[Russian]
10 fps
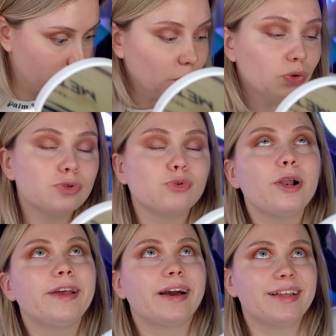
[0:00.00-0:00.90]
тут
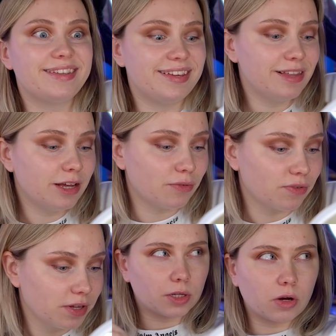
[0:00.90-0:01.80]
столько оттенков.
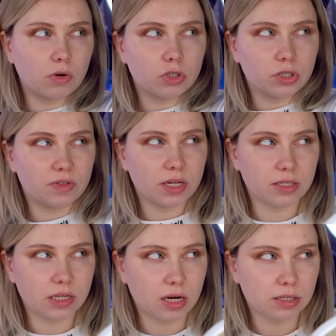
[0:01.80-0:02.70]
Какой же взять
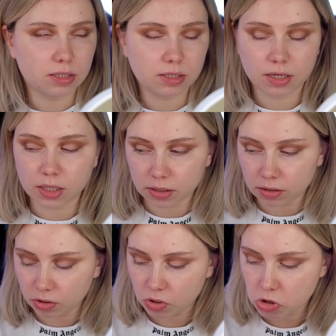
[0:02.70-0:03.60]
за
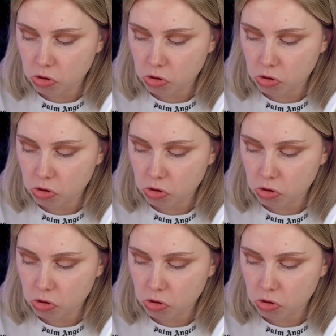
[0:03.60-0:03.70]
акцент?